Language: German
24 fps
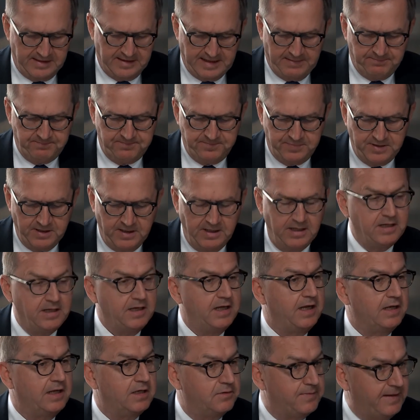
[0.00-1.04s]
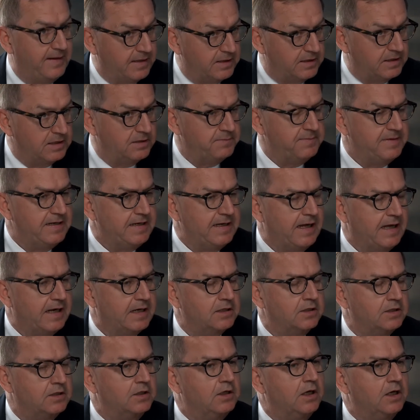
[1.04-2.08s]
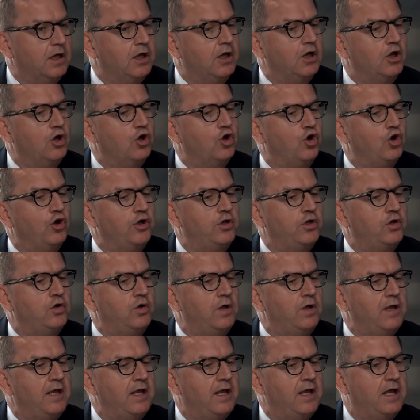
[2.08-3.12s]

knapp 20 äh, Milliarden äh, Euro.